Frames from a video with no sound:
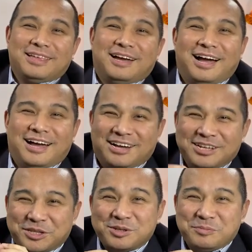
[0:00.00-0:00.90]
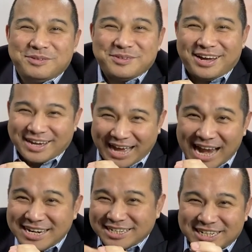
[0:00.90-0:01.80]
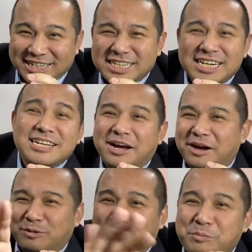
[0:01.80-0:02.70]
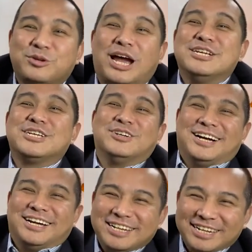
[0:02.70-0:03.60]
啊，都是皮毛，还核心的啊，我不传授啊，